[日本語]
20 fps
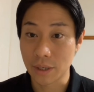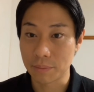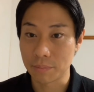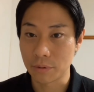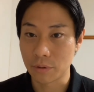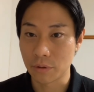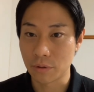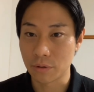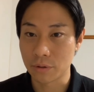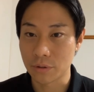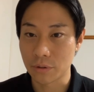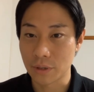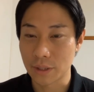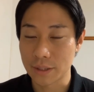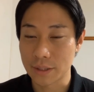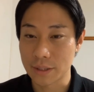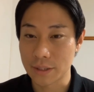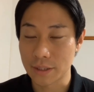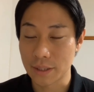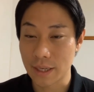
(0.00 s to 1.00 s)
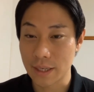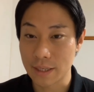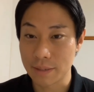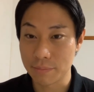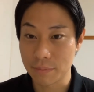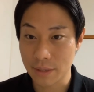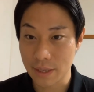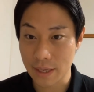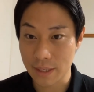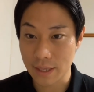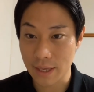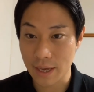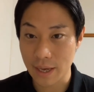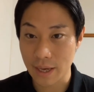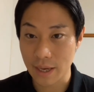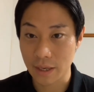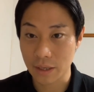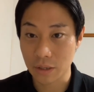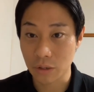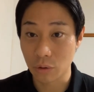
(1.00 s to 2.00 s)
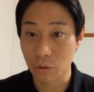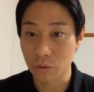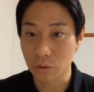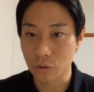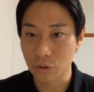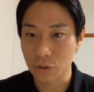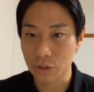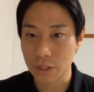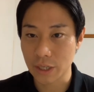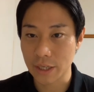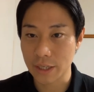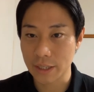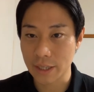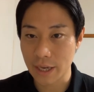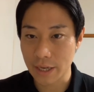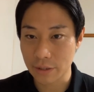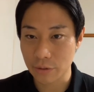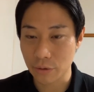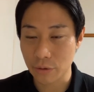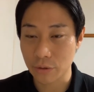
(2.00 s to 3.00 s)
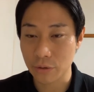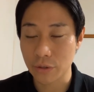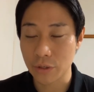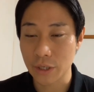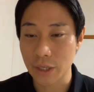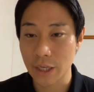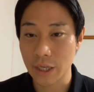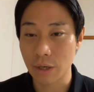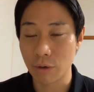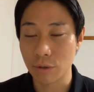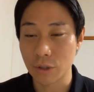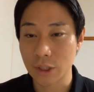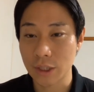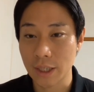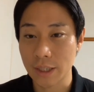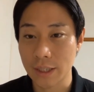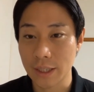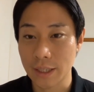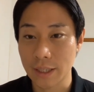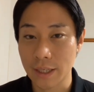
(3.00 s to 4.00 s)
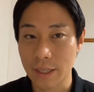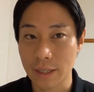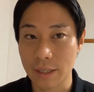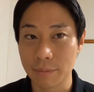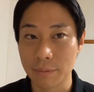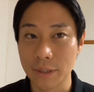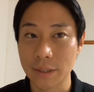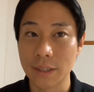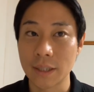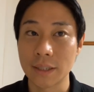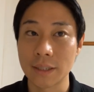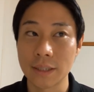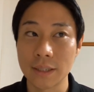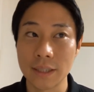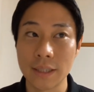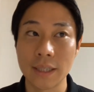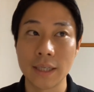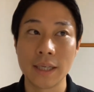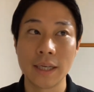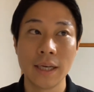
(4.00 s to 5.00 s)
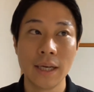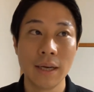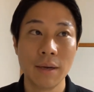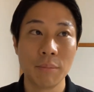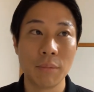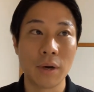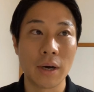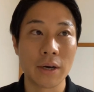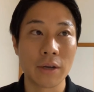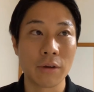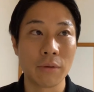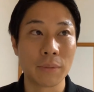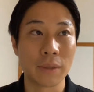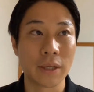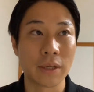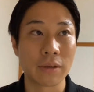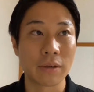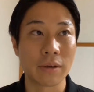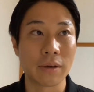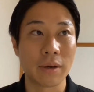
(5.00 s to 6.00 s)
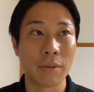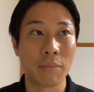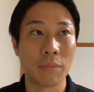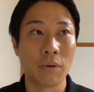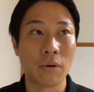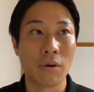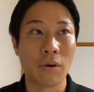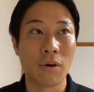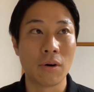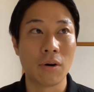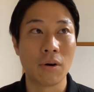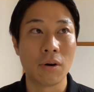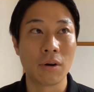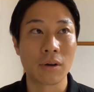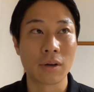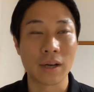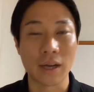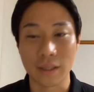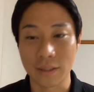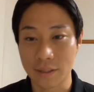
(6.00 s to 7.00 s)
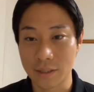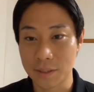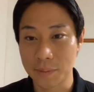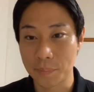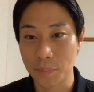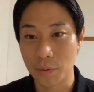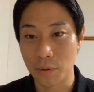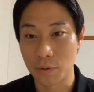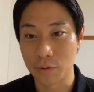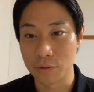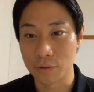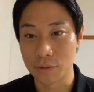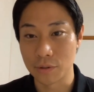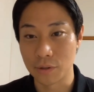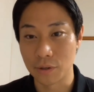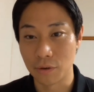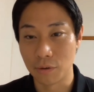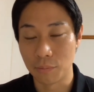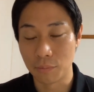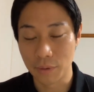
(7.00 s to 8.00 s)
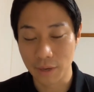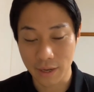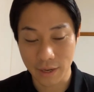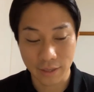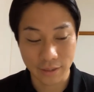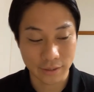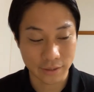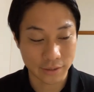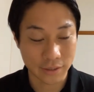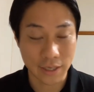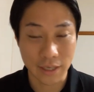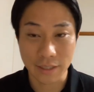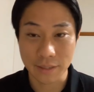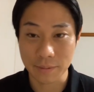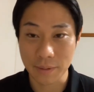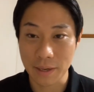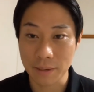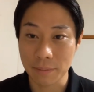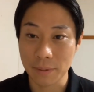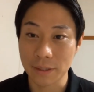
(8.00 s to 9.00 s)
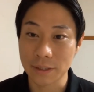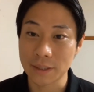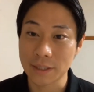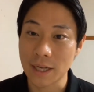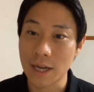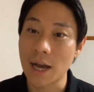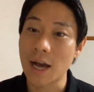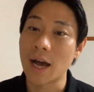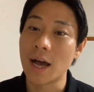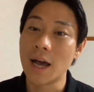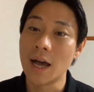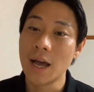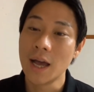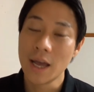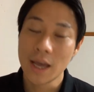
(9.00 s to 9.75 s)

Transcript: ランブル放送化実現に向けて共闘していきたいというふうにおっしゃっていただきましたし、もうあれを見た時はもうガッツポーズ思わずしてしまいました。